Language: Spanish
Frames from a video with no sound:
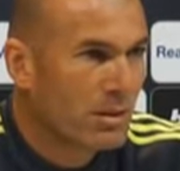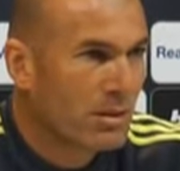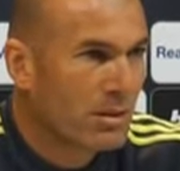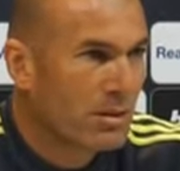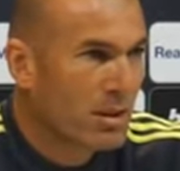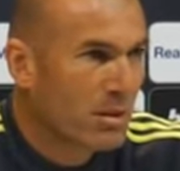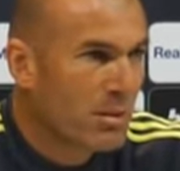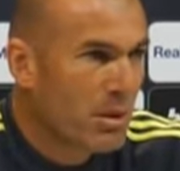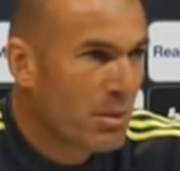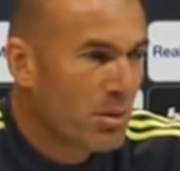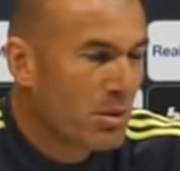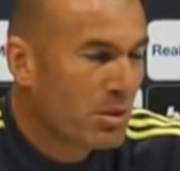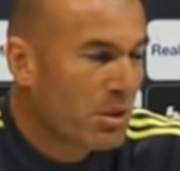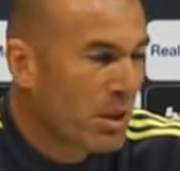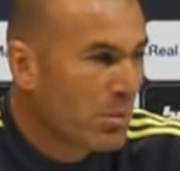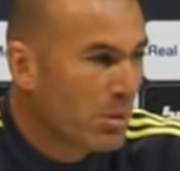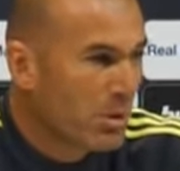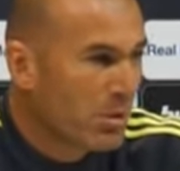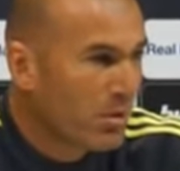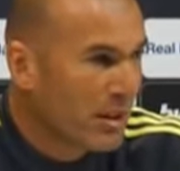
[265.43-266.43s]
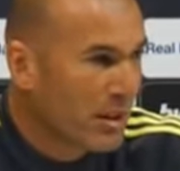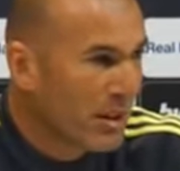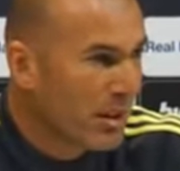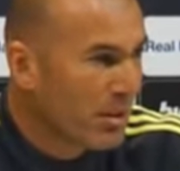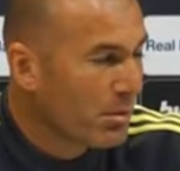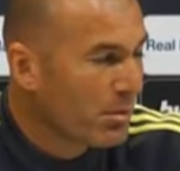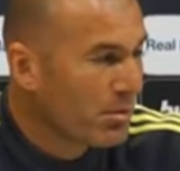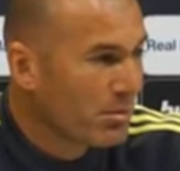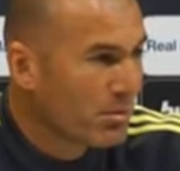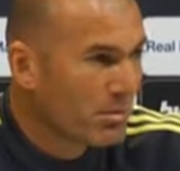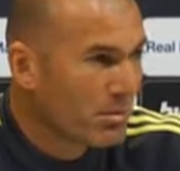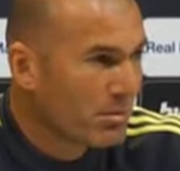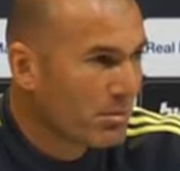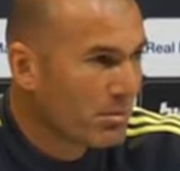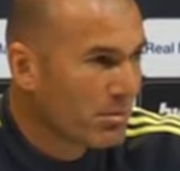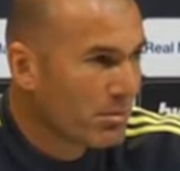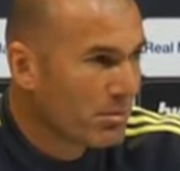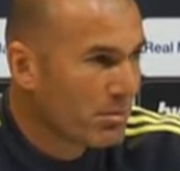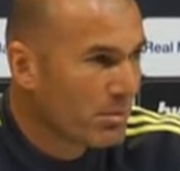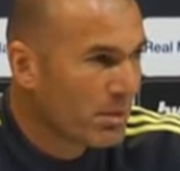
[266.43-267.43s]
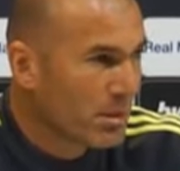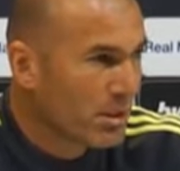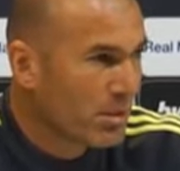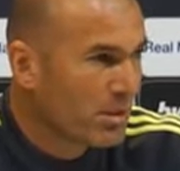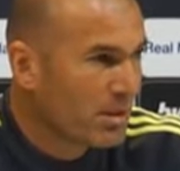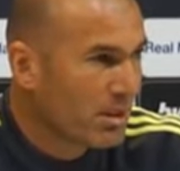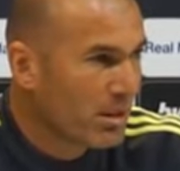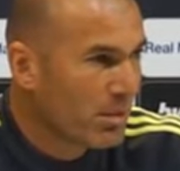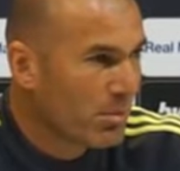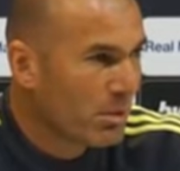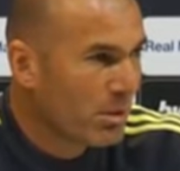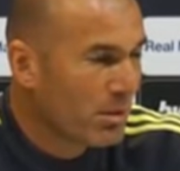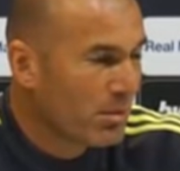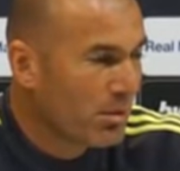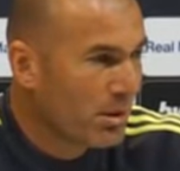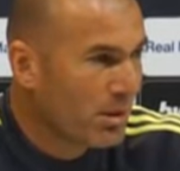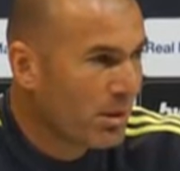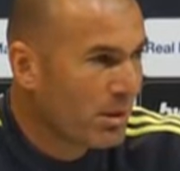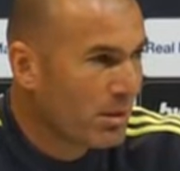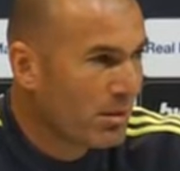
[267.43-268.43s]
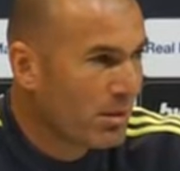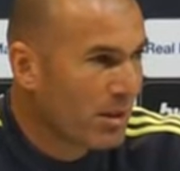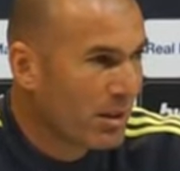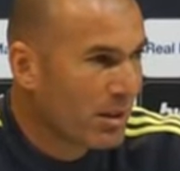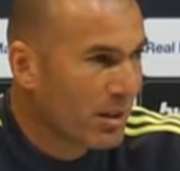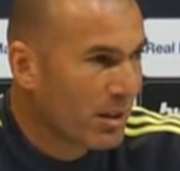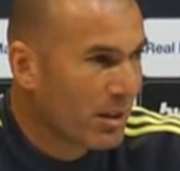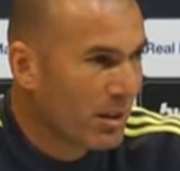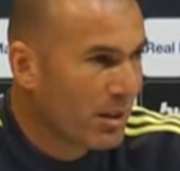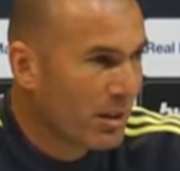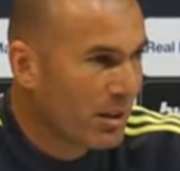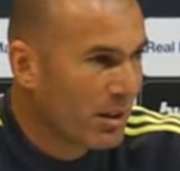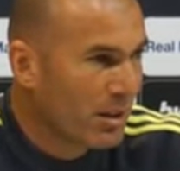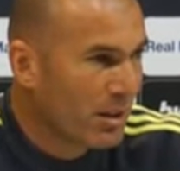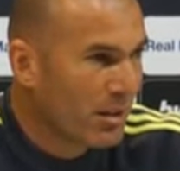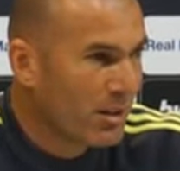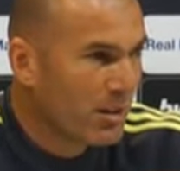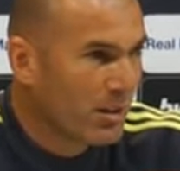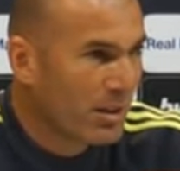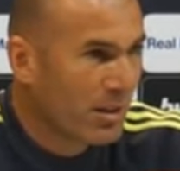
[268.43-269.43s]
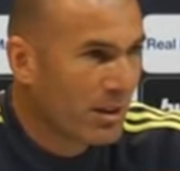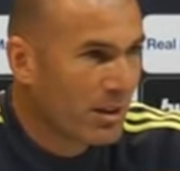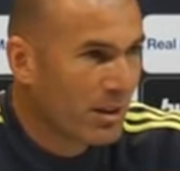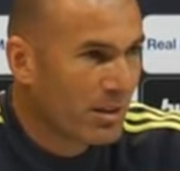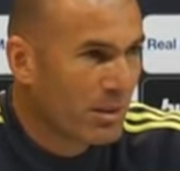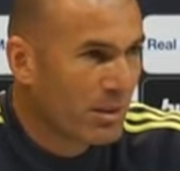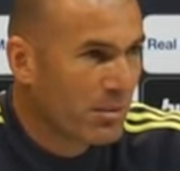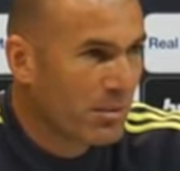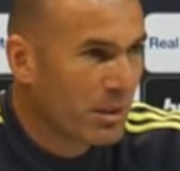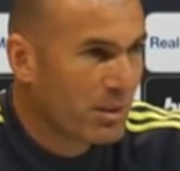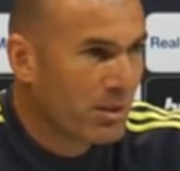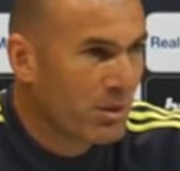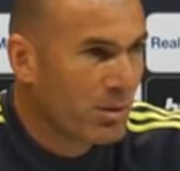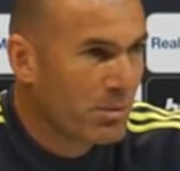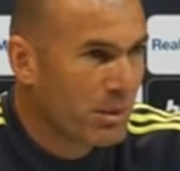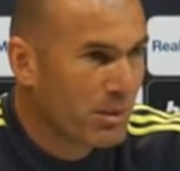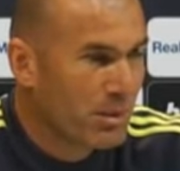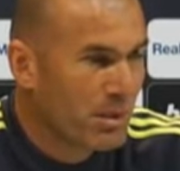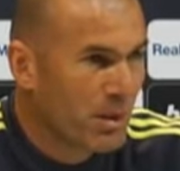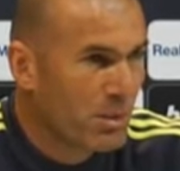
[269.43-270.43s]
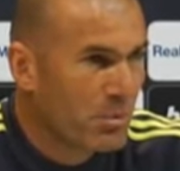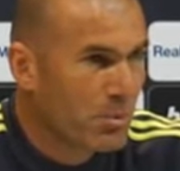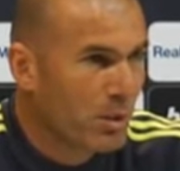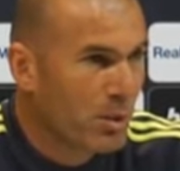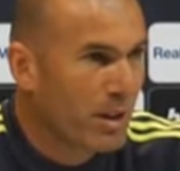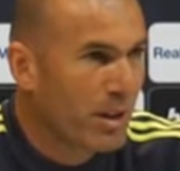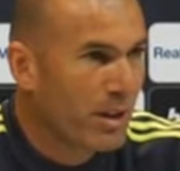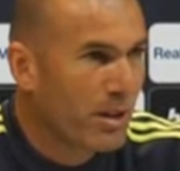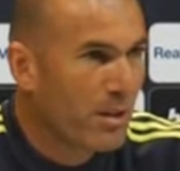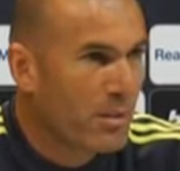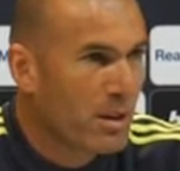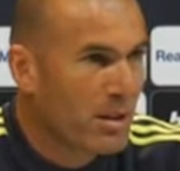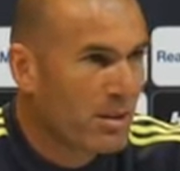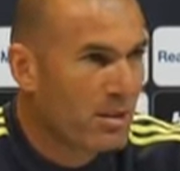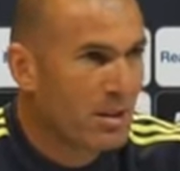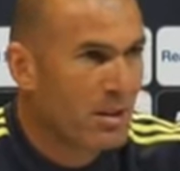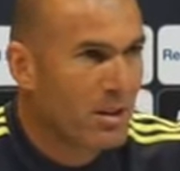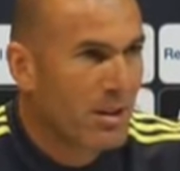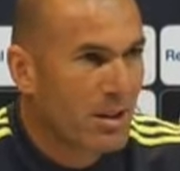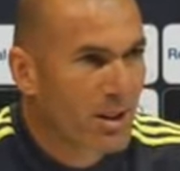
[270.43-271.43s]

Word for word: sabemos que hemos fallado, ya está, pero no hay, no hay, que, no hay que hacer más comentarios, porque además